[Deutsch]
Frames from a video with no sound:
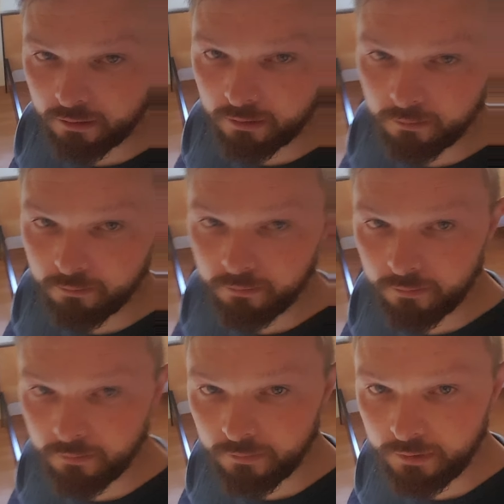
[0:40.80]
ähm,
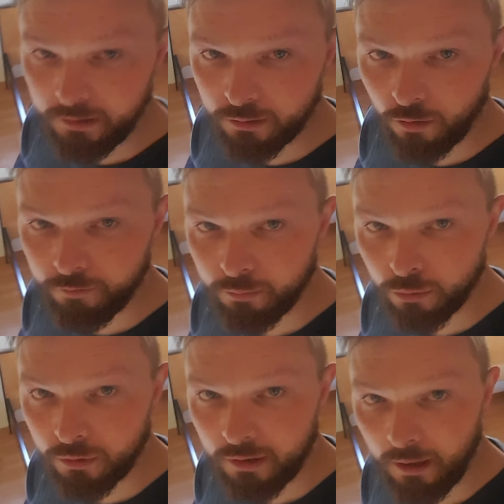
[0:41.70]
die so auf den
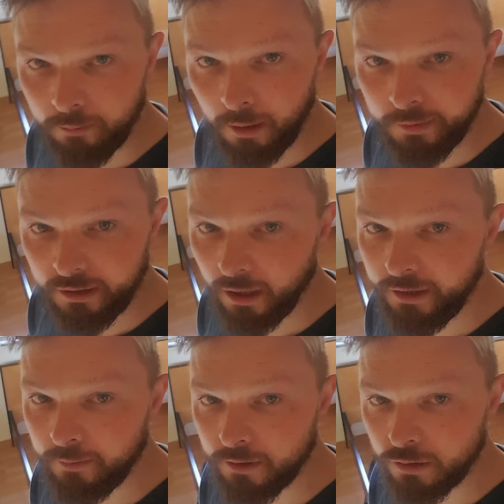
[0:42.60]
Boden kamen, habe ich gleich
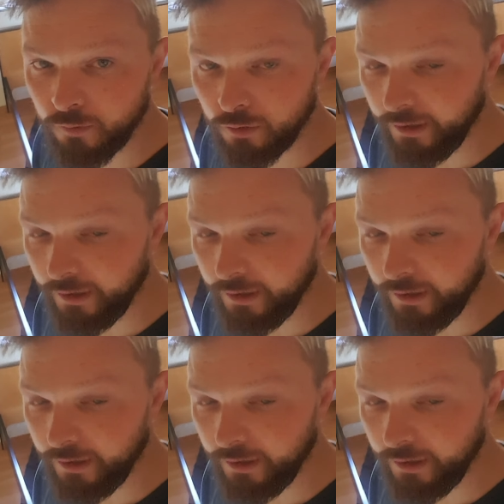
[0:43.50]
immer sofort